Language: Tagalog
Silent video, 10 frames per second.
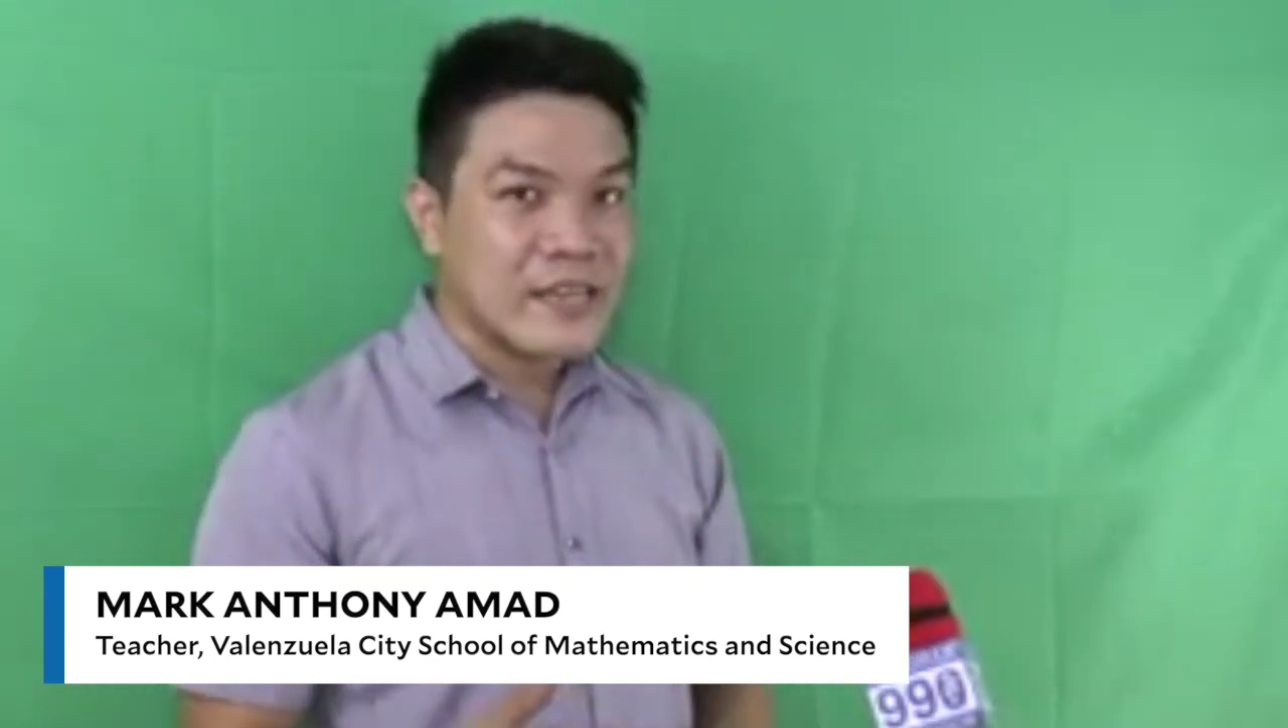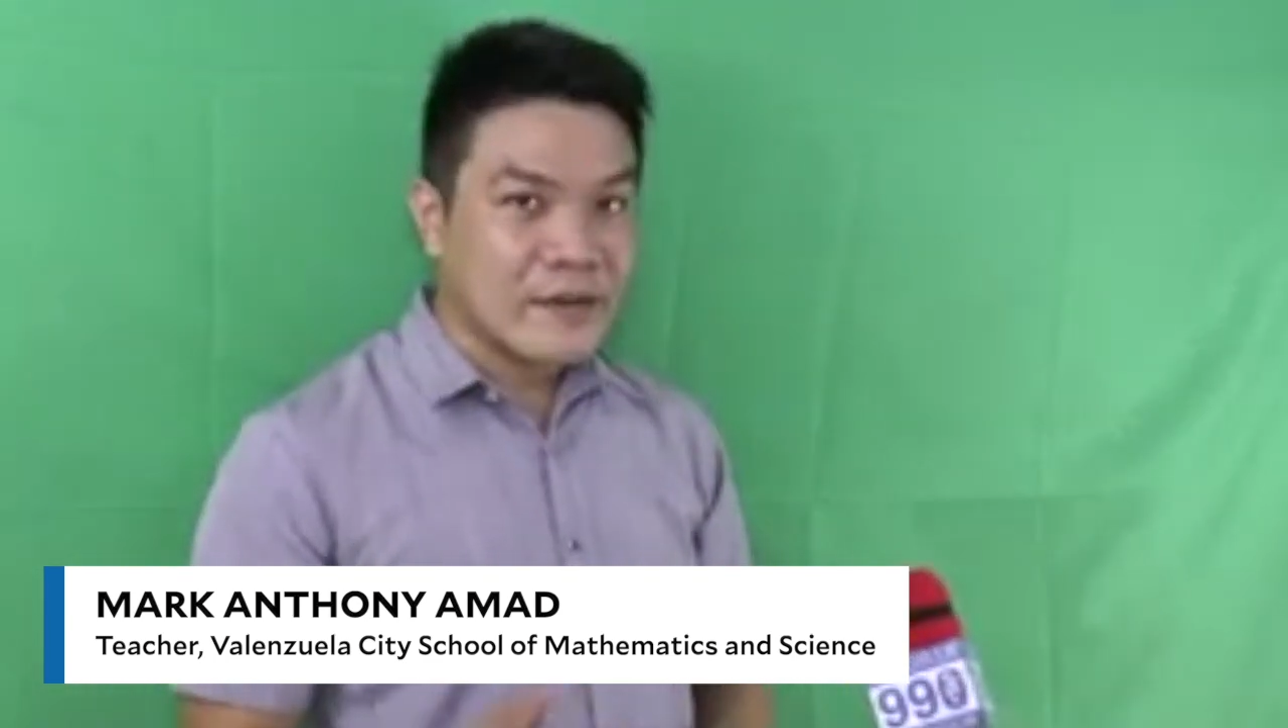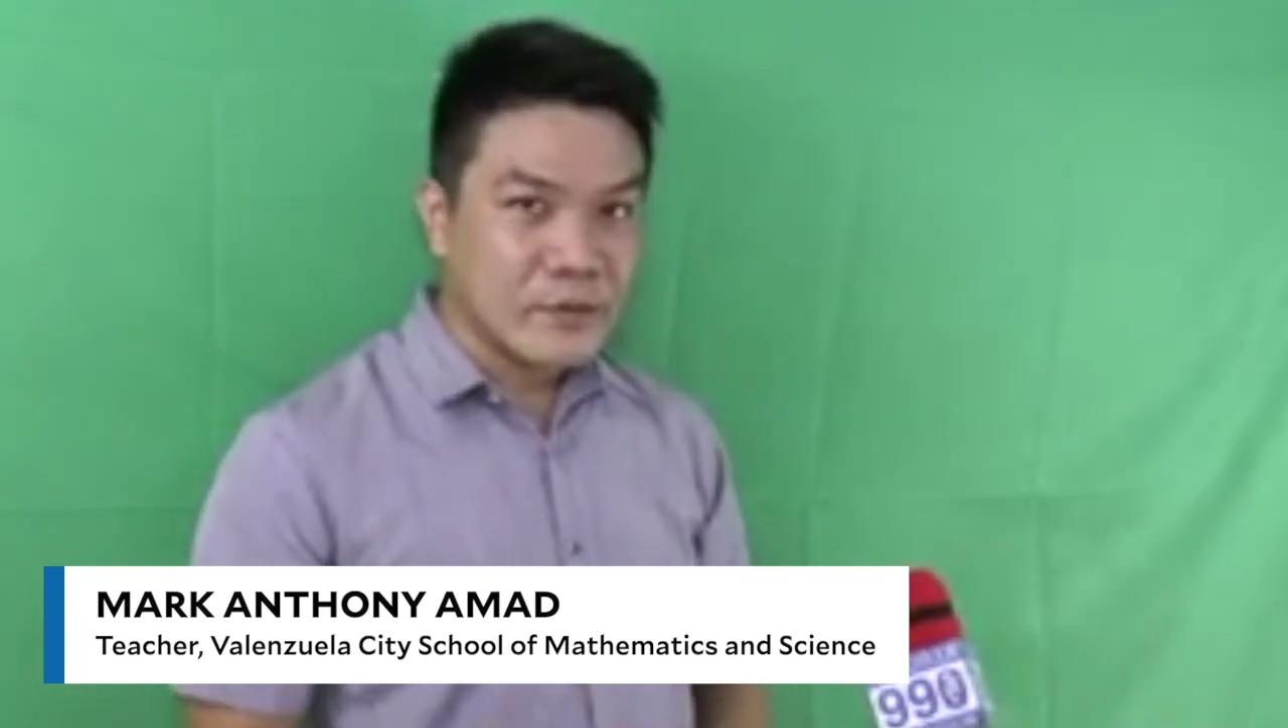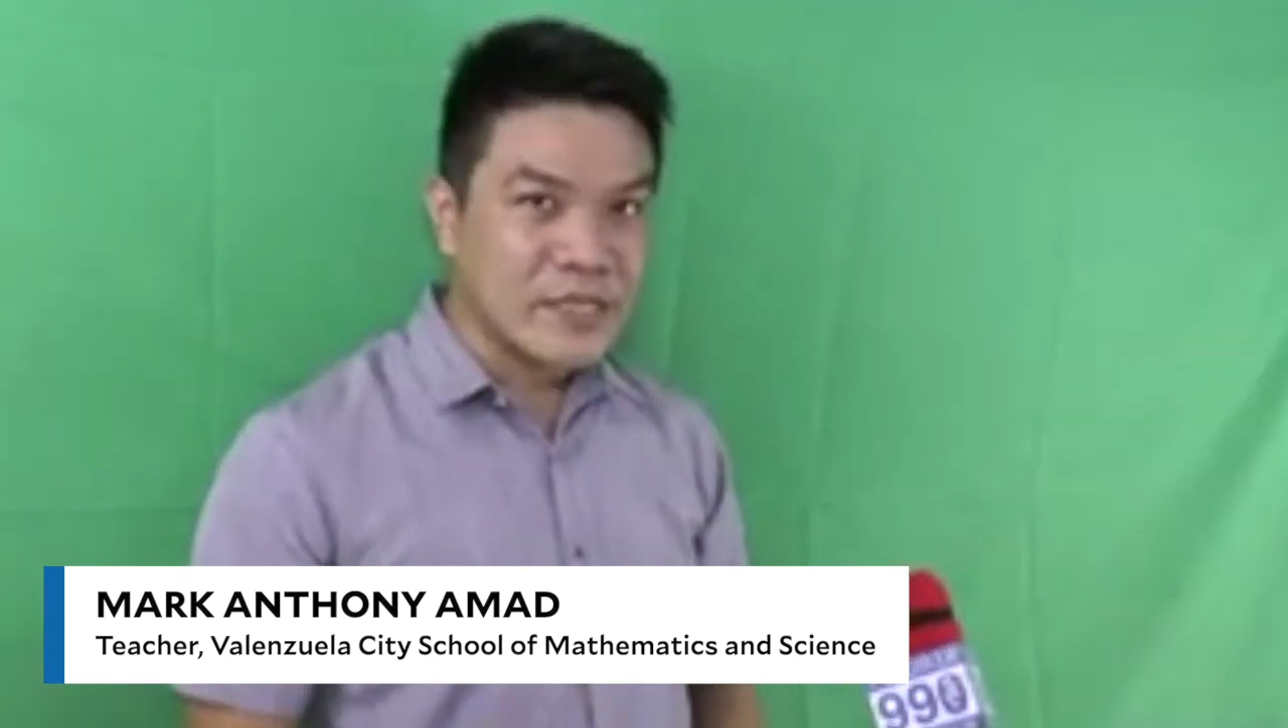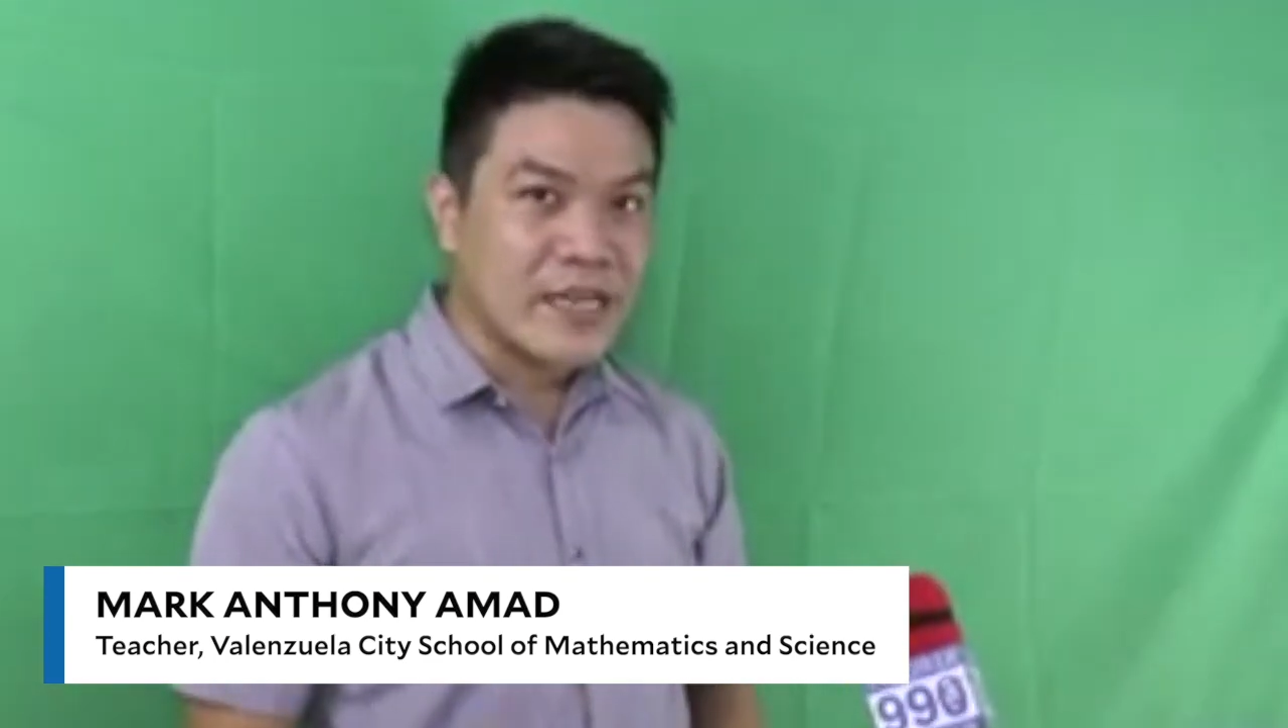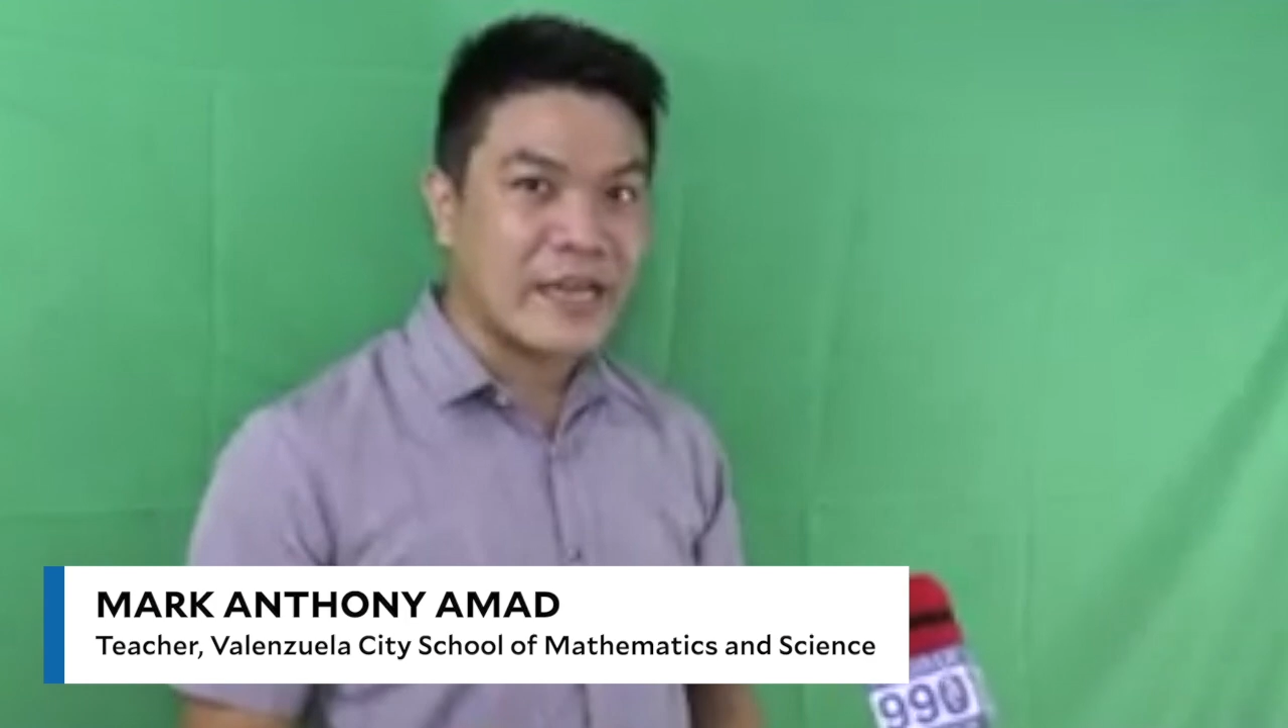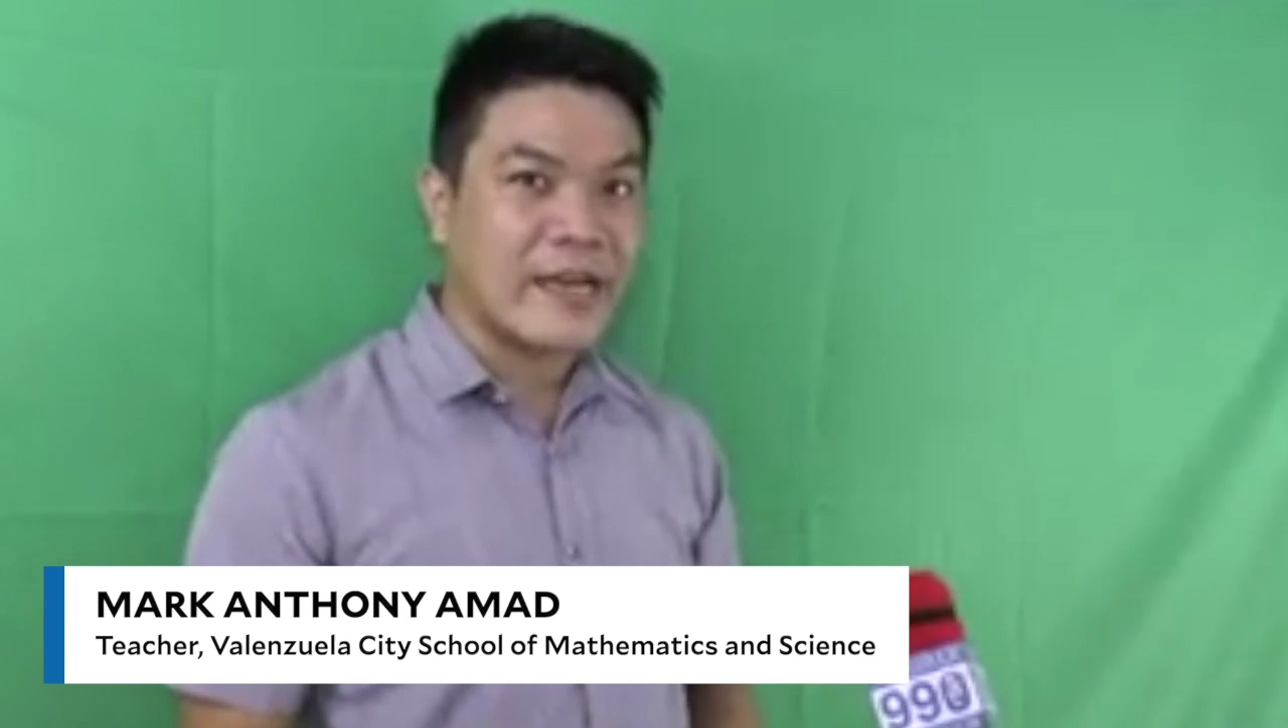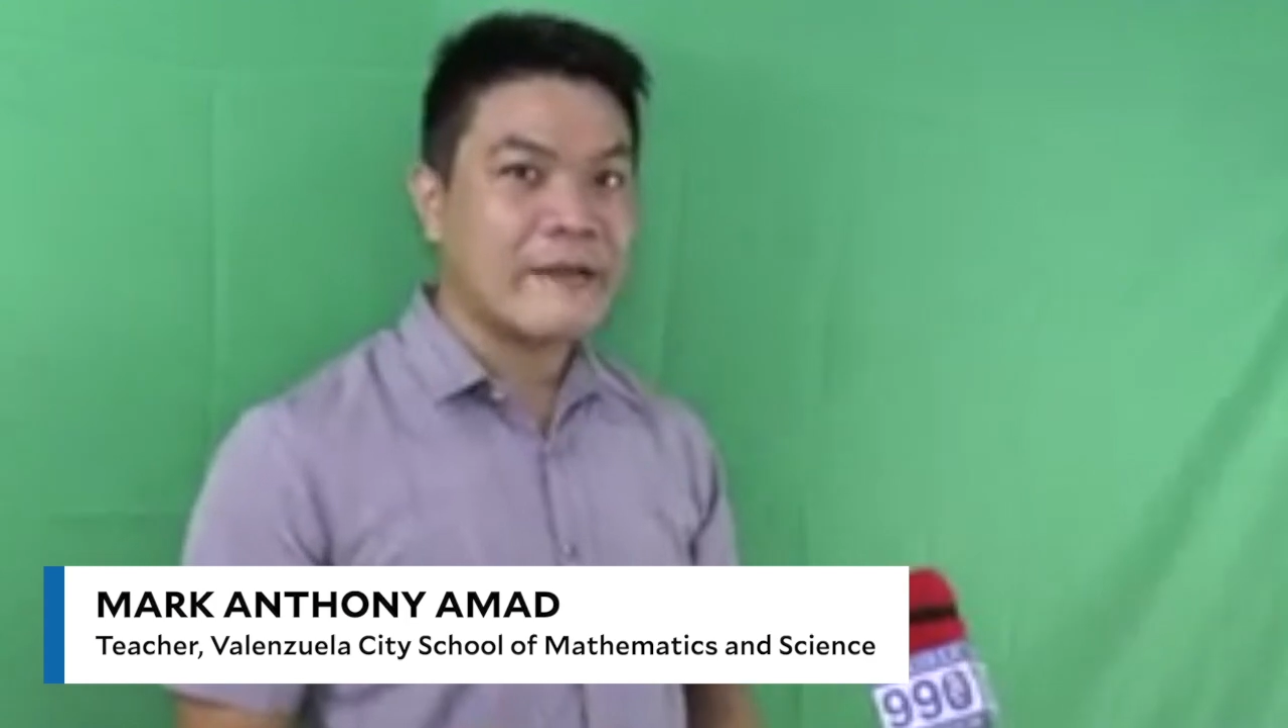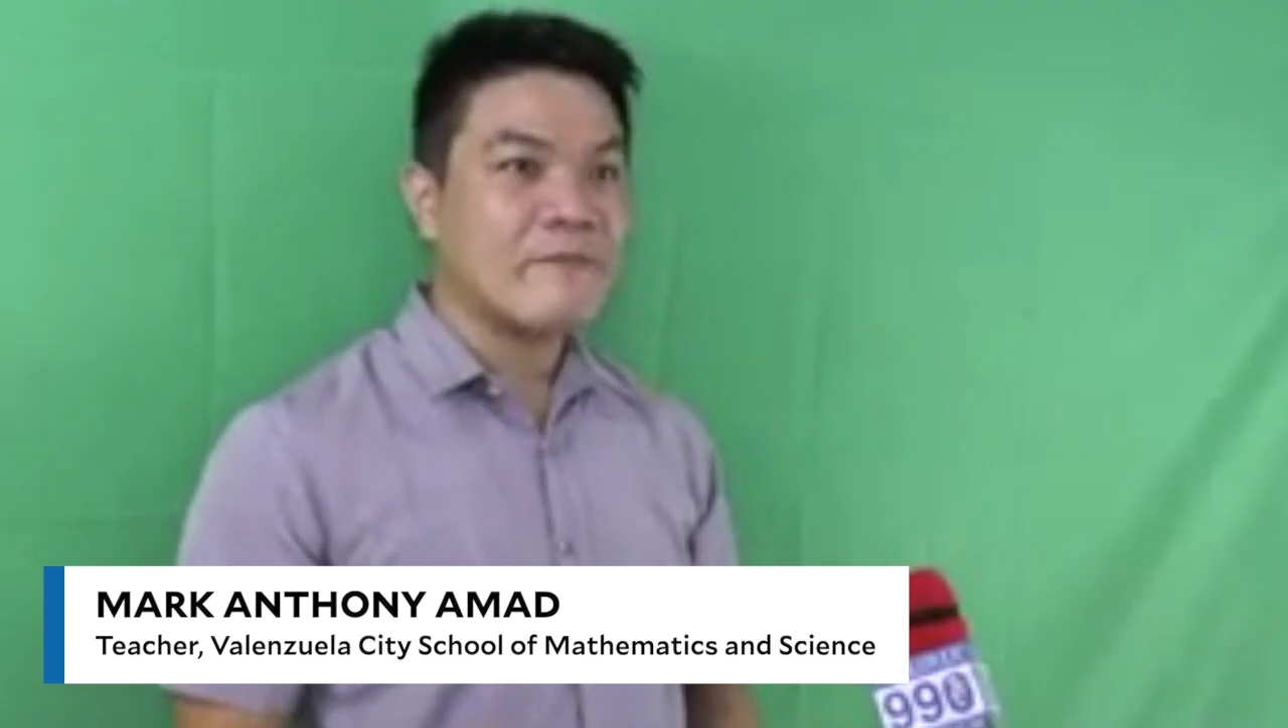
na po sila